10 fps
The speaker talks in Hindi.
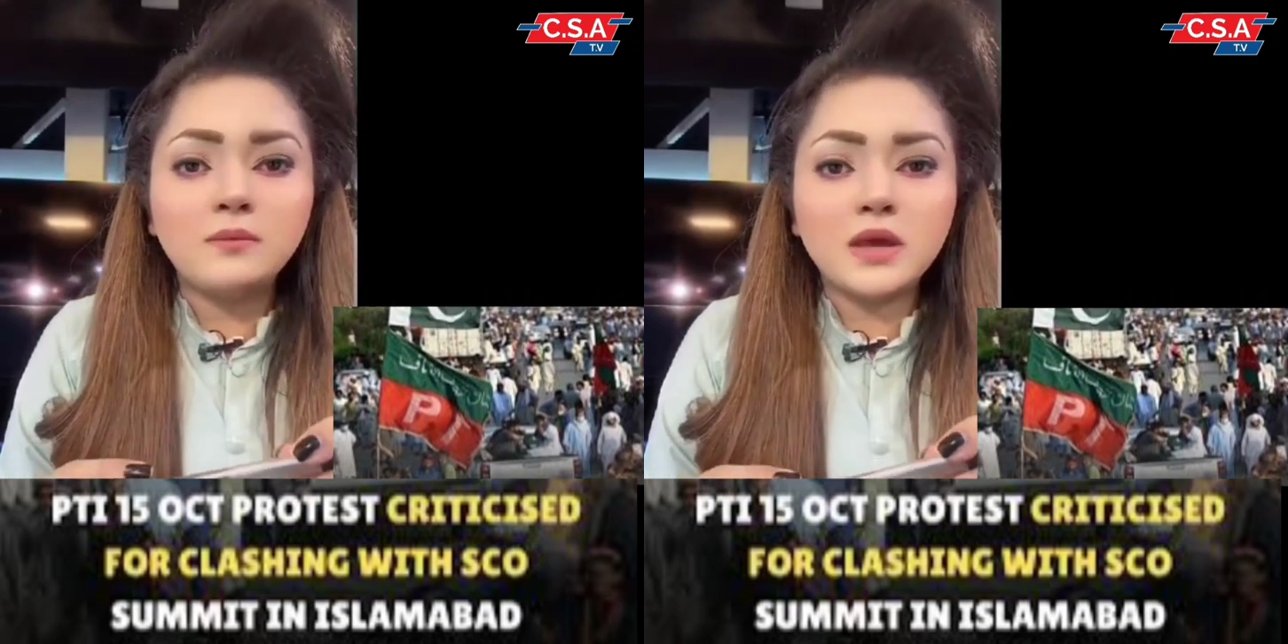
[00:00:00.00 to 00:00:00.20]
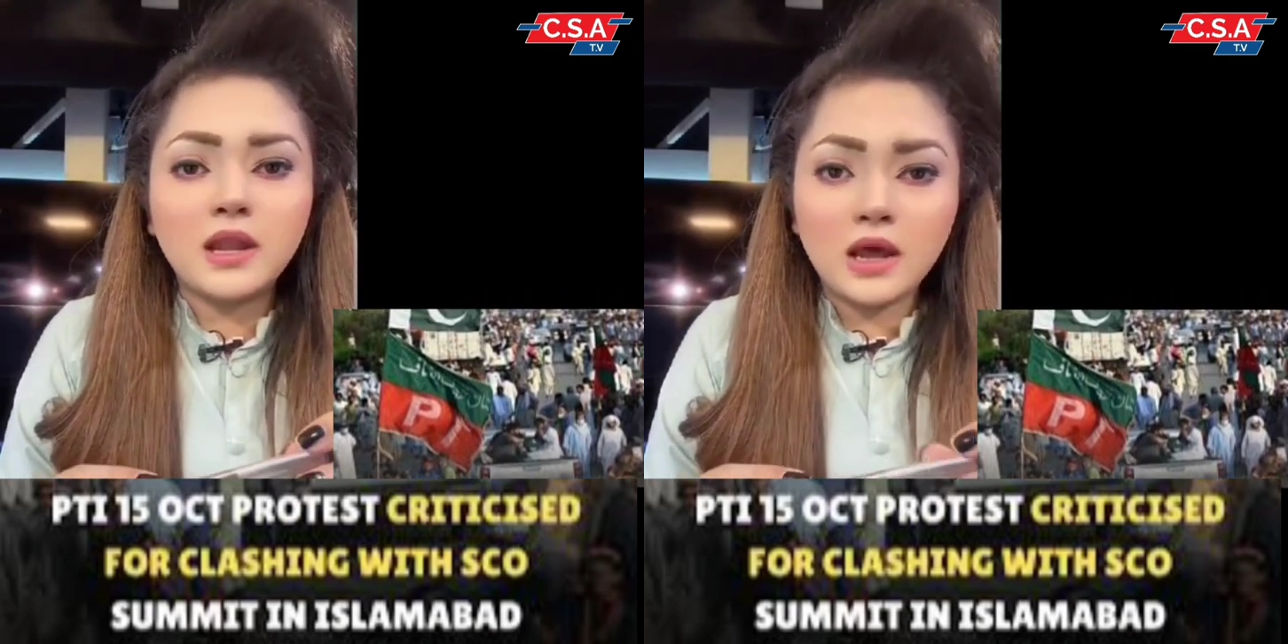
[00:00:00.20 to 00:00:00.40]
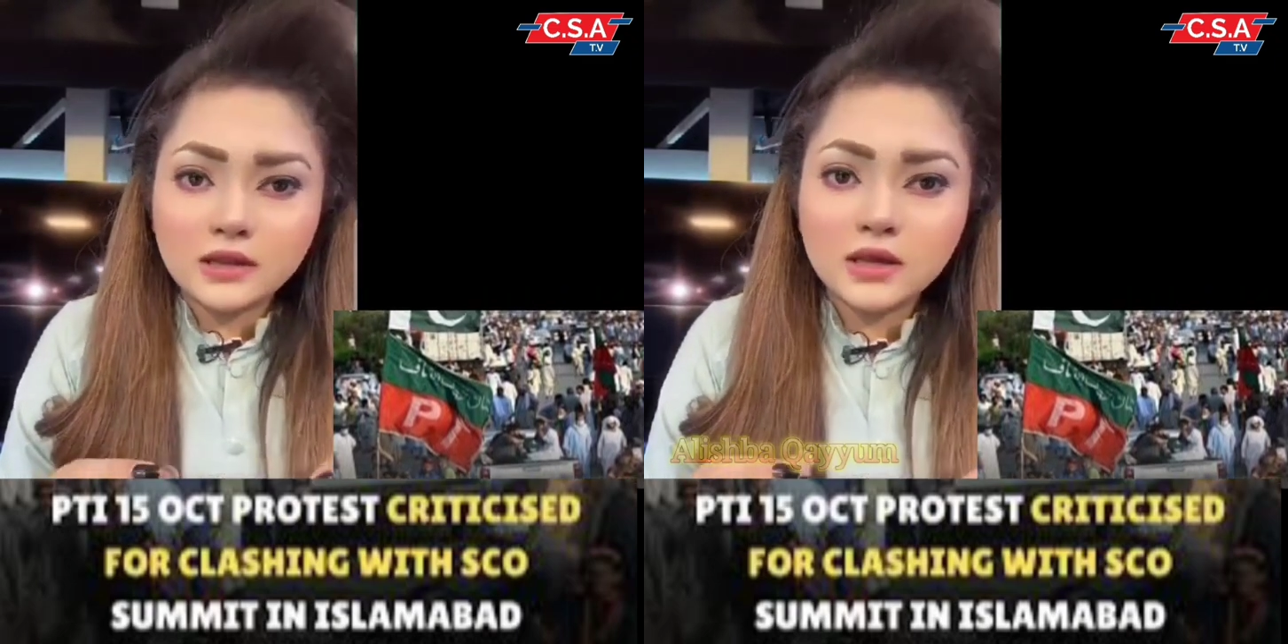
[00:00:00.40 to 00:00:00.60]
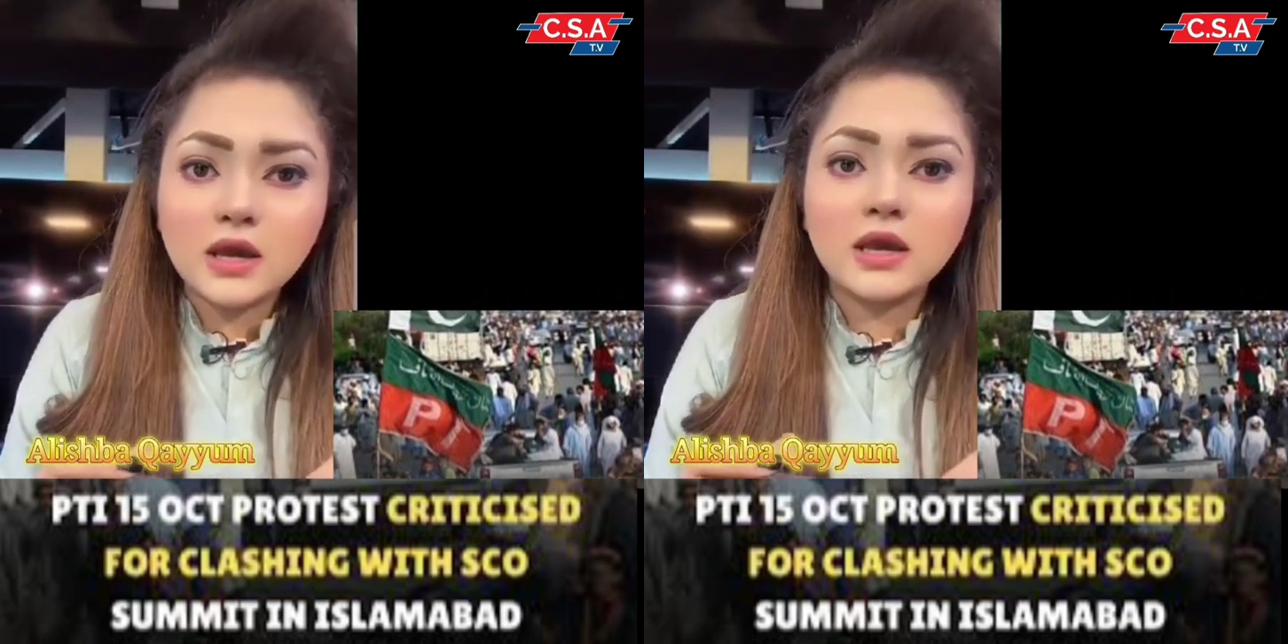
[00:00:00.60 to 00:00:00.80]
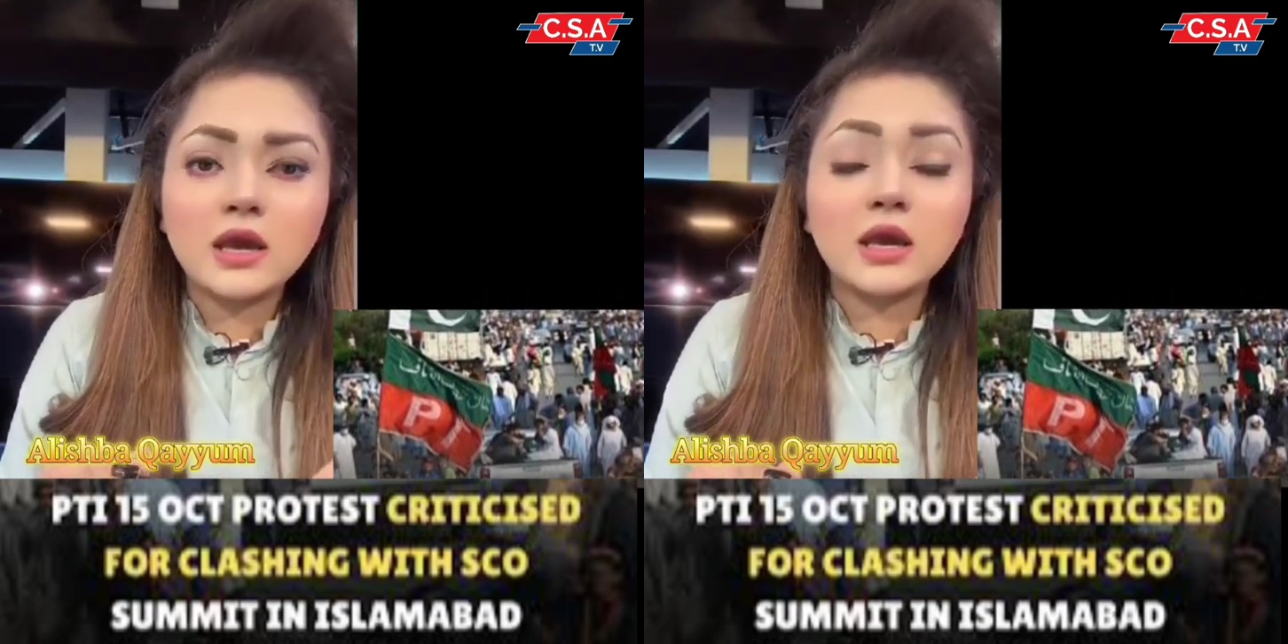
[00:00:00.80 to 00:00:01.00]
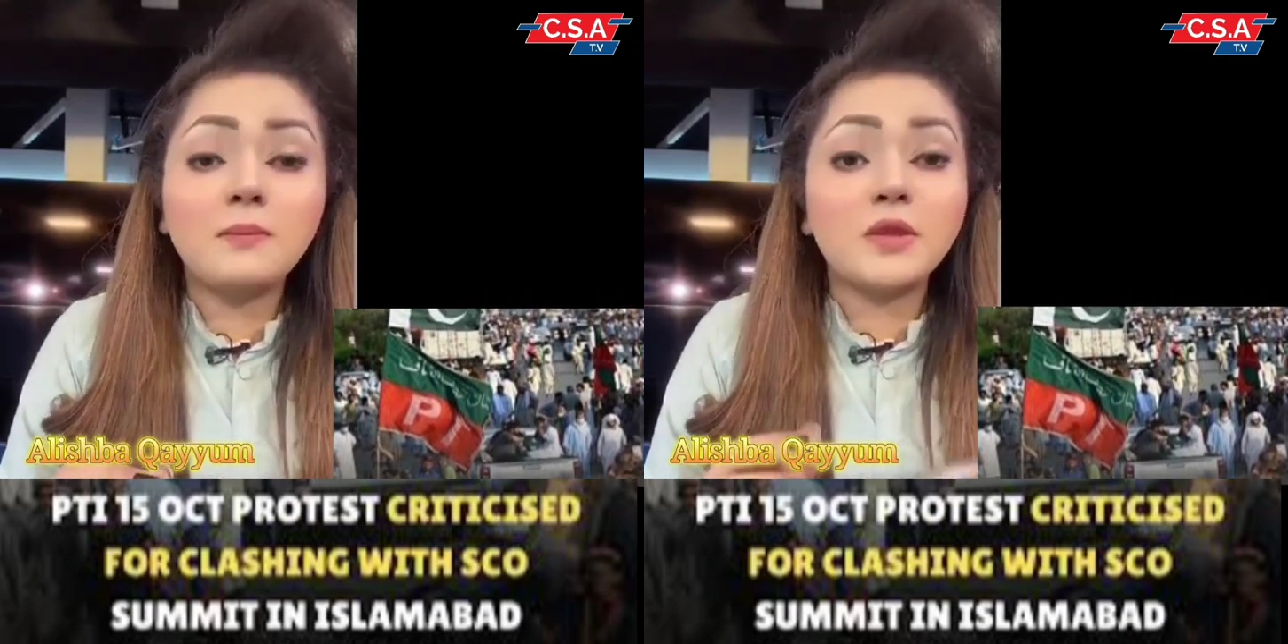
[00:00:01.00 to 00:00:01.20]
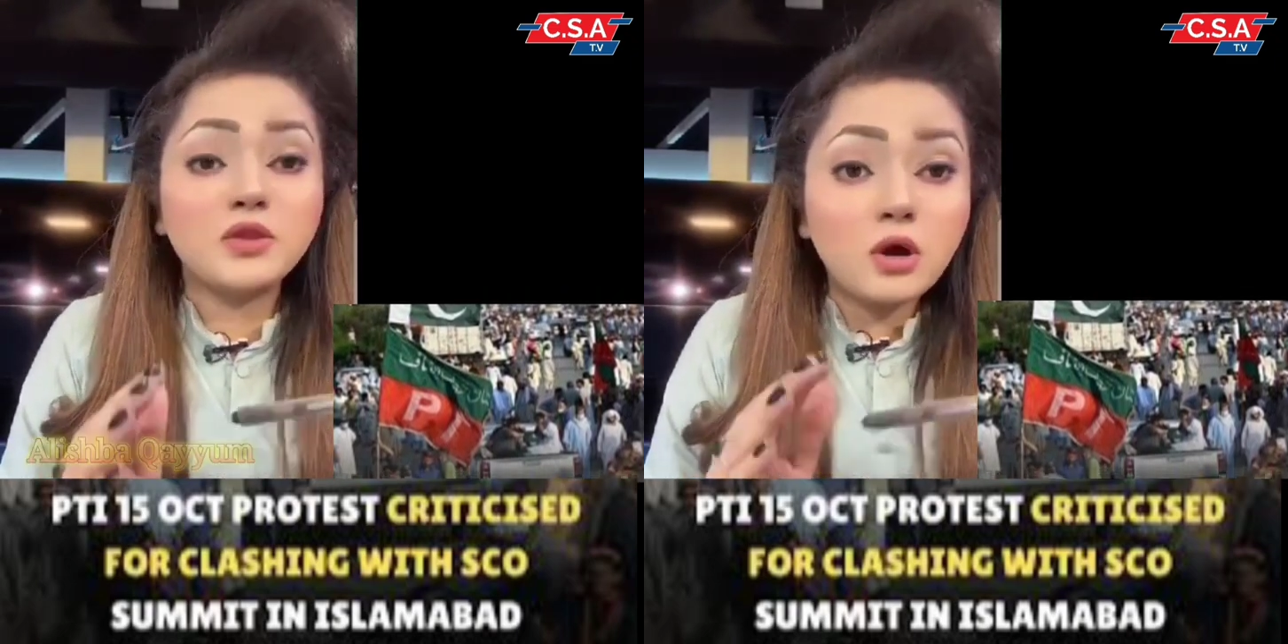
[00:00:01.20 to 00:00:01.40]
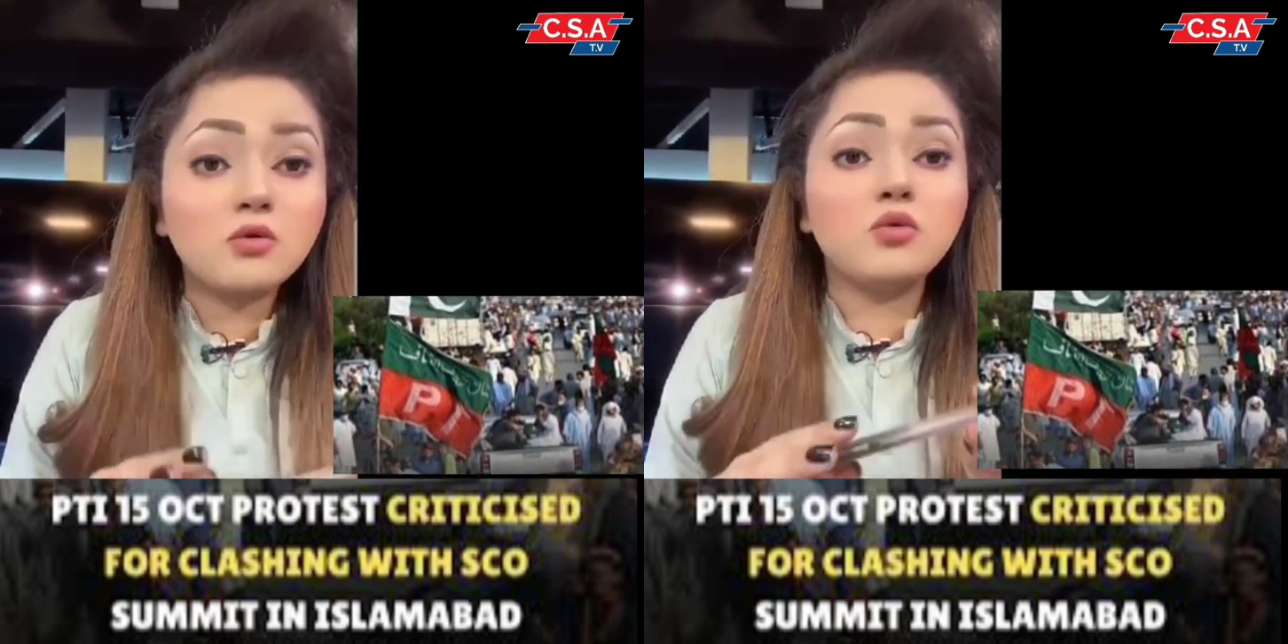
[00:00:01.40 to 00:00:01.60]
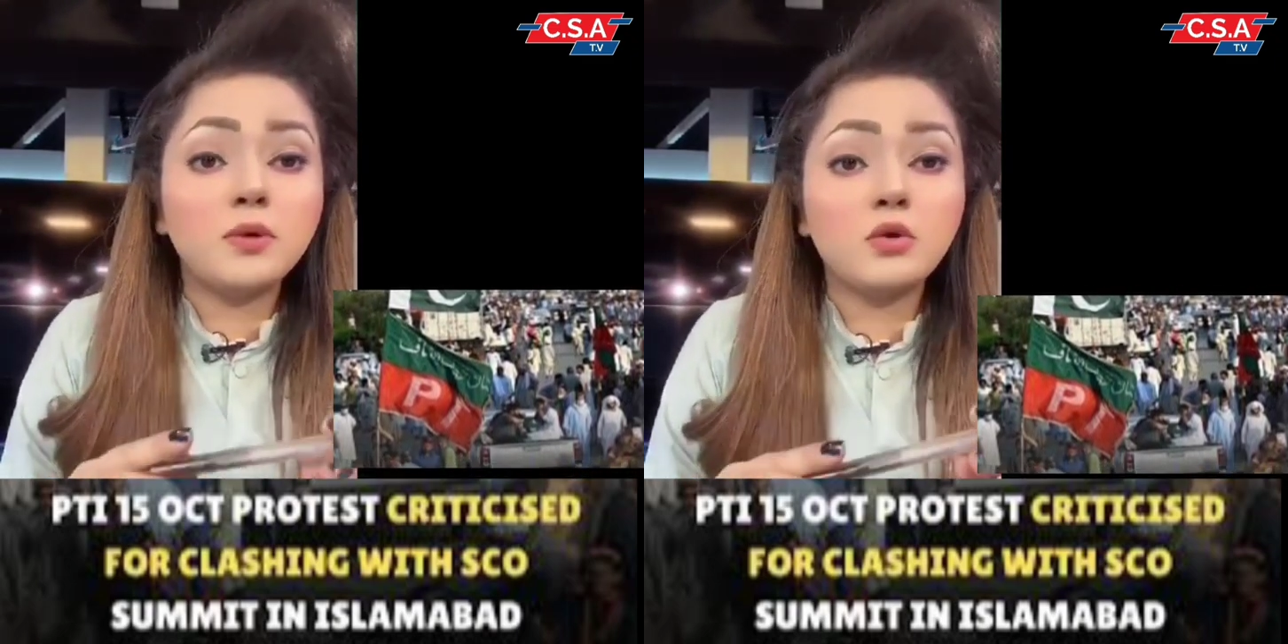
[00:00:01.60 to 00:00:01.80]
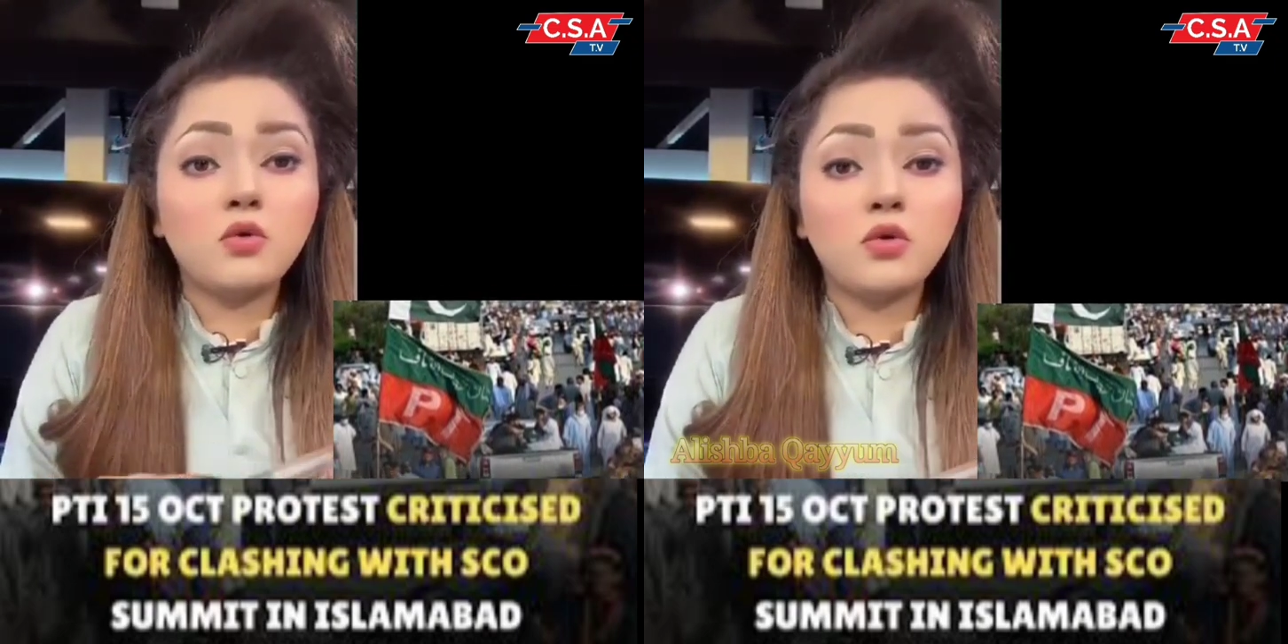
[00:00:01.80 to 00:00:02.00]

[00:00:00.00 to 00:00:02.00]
अब यह ऐलान किया गया कि 15 अक्टूबर